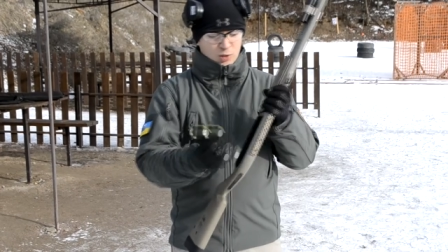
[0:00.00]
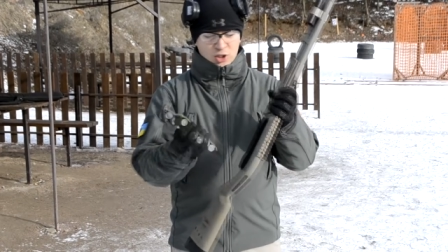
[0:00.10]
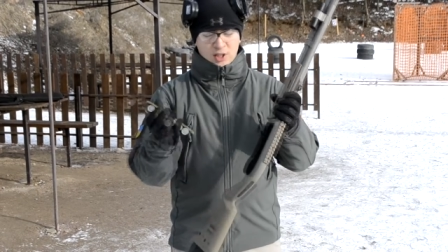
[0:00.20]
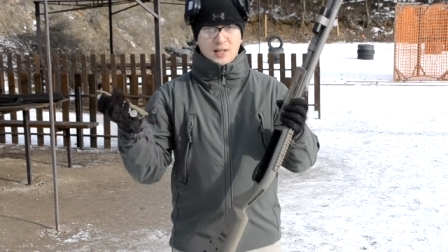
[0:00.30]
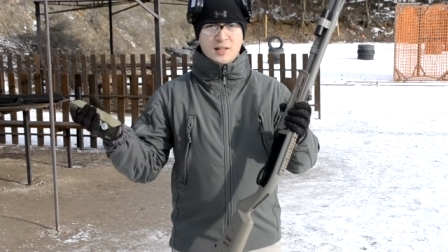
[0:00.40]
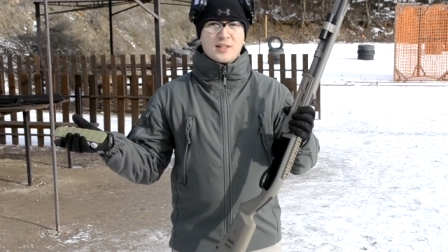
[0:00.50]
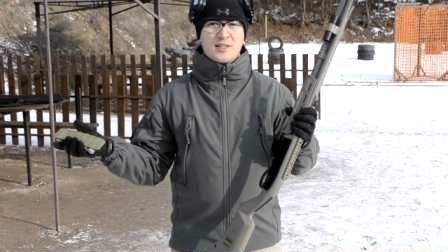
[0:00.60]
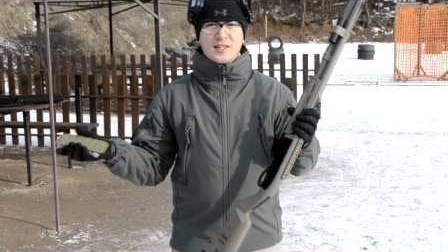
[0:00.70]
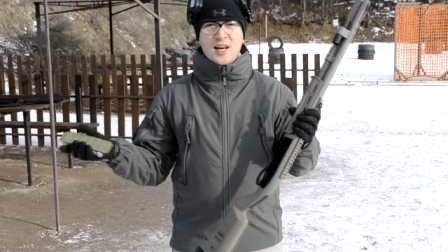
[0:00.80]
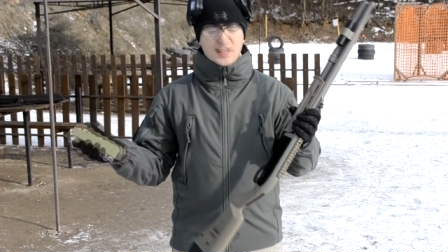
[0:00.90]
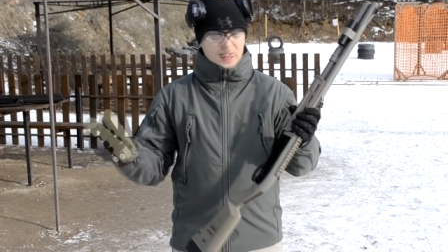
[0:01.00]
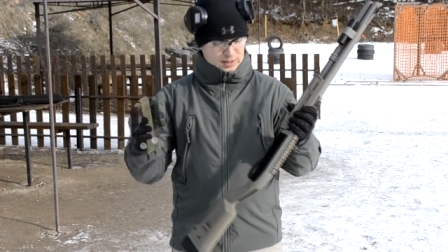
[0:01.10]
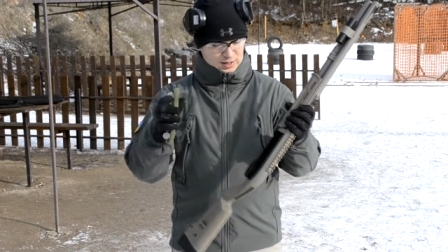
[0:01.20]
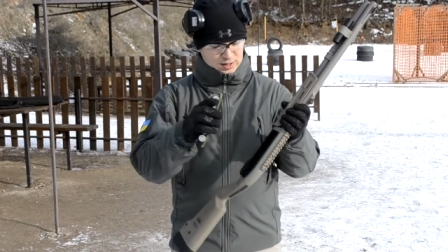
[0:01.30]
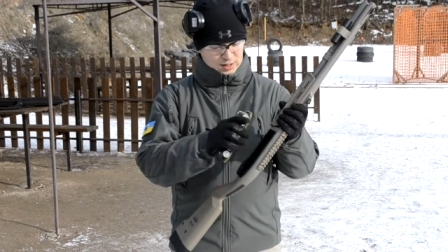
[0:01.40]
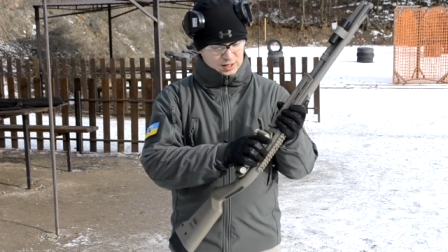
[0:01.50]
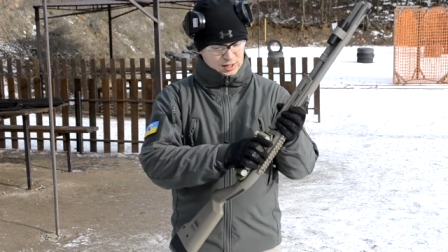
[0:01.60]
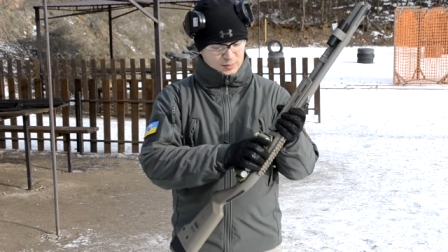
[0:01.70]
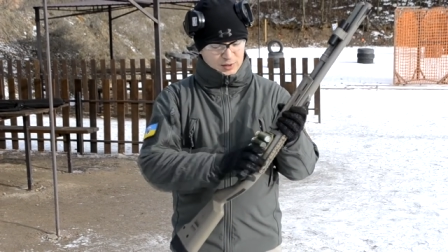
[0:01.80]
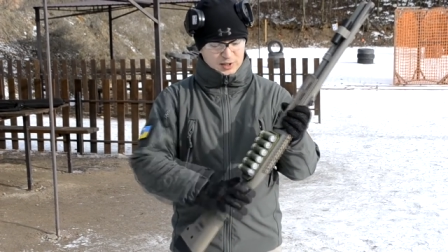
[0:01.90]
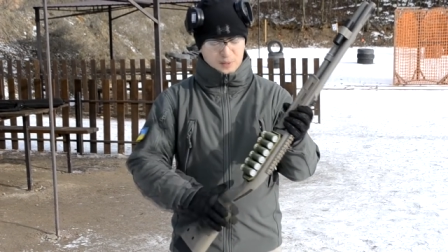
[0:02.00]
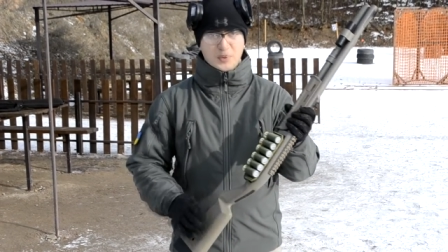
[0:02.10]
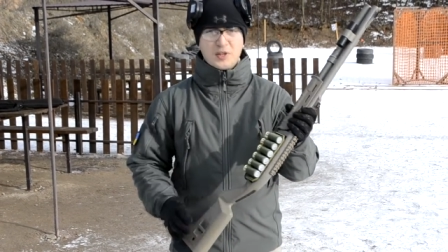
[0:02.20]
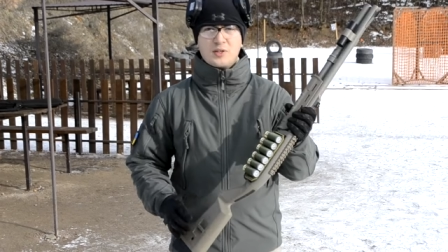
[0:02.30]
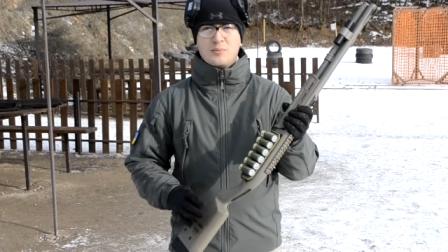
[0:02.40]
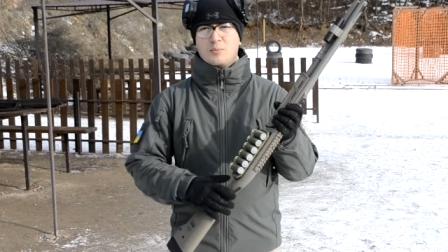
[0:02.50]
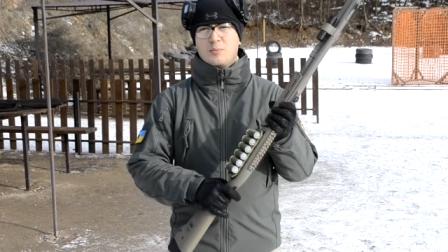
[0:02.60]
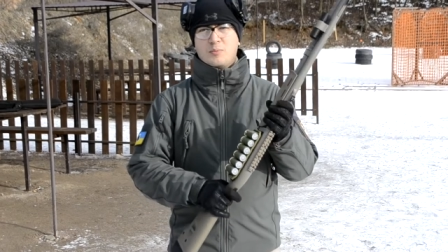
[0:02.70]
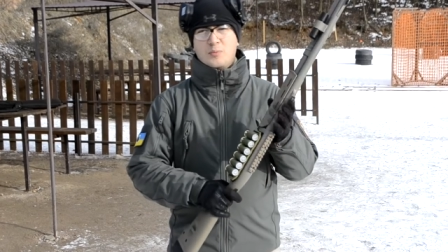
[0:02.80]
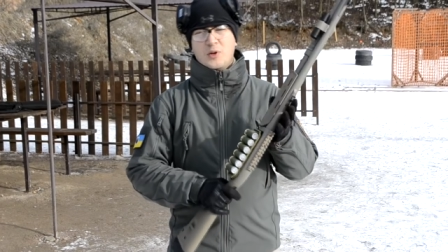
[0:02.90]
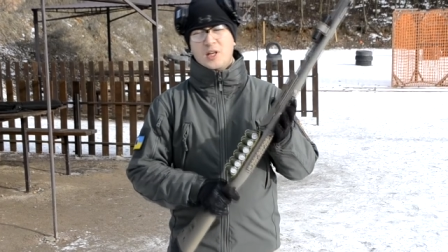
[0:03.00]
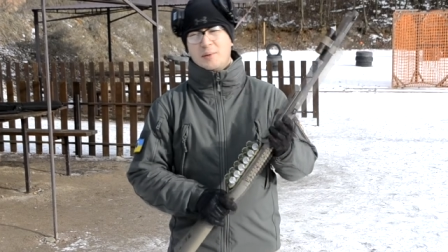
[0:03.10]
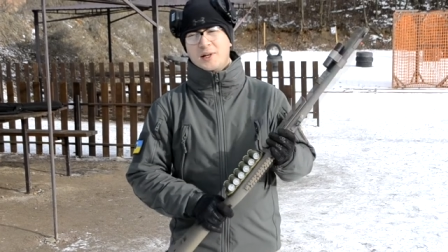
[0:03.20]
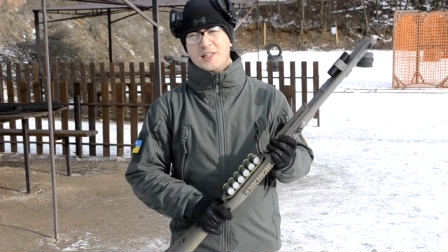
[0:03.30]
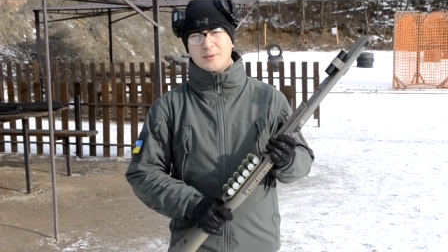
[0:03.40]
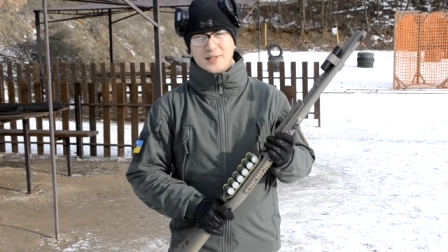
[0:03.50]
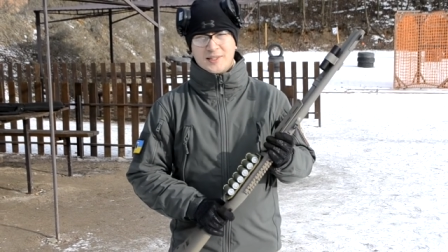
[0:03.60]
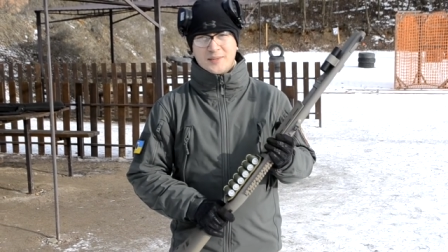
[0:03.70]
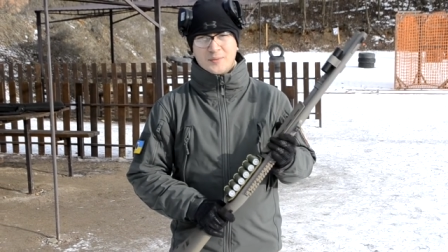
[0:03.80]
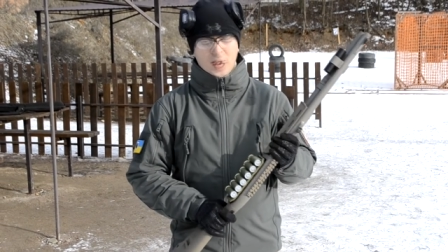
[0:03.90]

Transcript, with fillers: можно снять, прицепить по необходимости.